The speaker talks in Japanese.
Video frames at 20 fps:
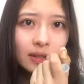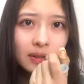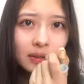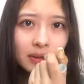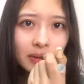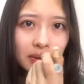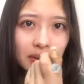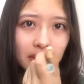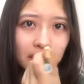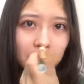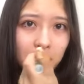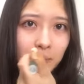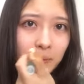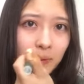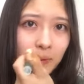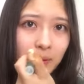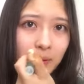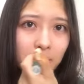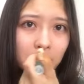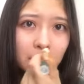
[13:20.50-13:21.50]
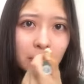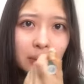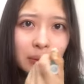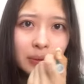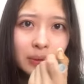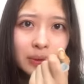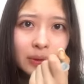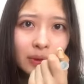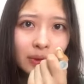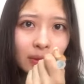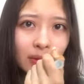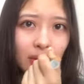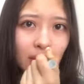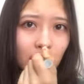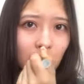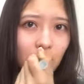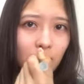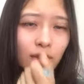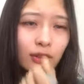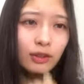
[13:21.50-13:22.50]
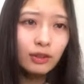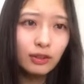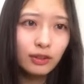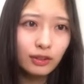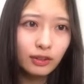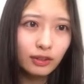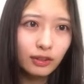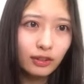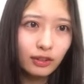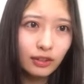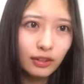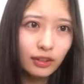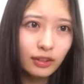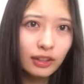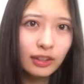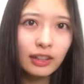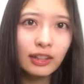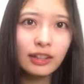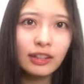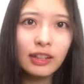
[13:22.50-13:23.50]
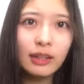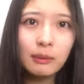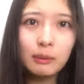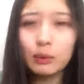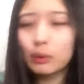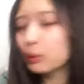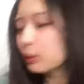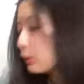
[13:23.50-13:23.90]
そうそうそうそうそれがねもう